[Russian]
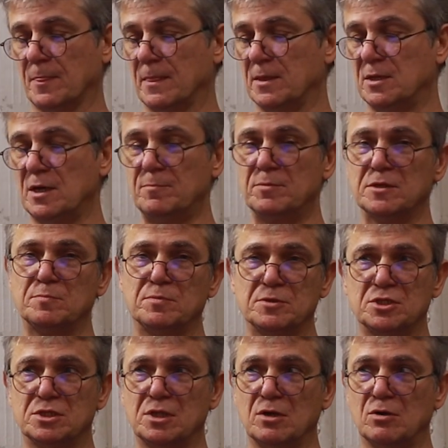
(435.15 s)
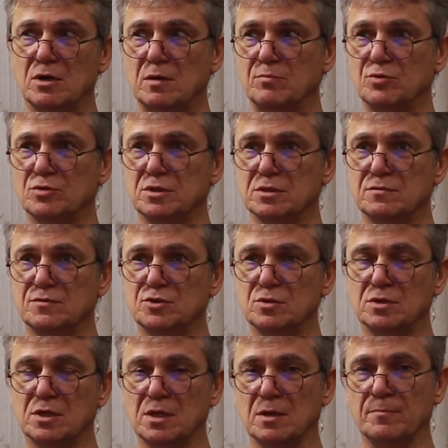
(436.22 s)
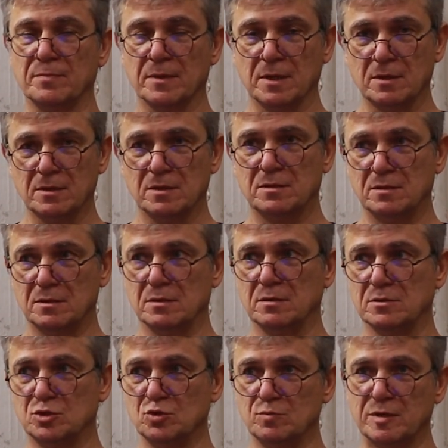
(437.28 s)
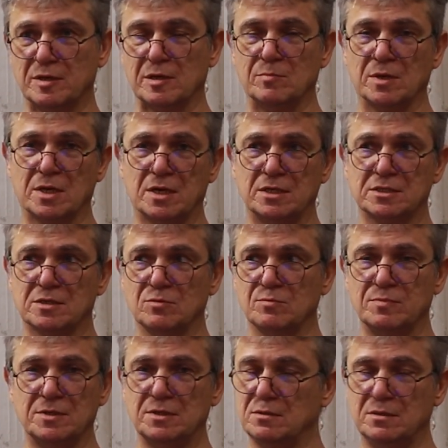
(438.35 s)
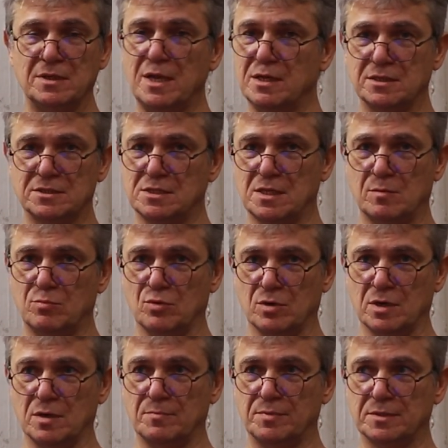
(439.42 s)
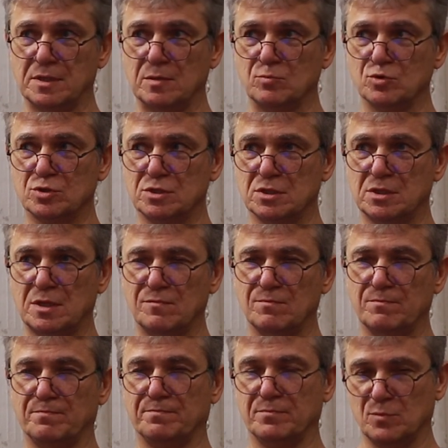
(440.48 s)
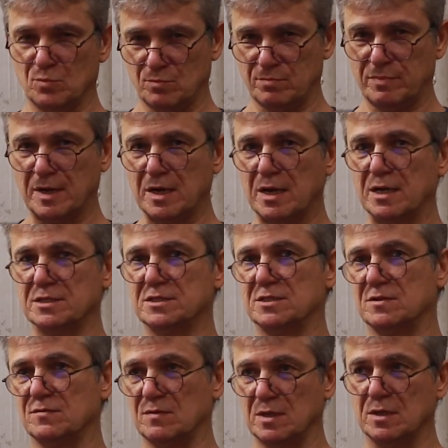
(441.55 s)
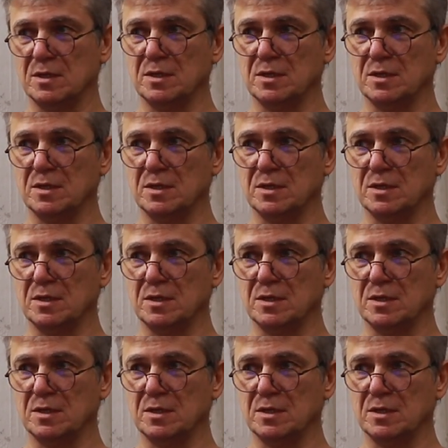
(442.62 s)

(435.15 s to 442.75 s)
Я предпочитаю работать все-таки э, тюбиками, красками не из набора, потому что там богатство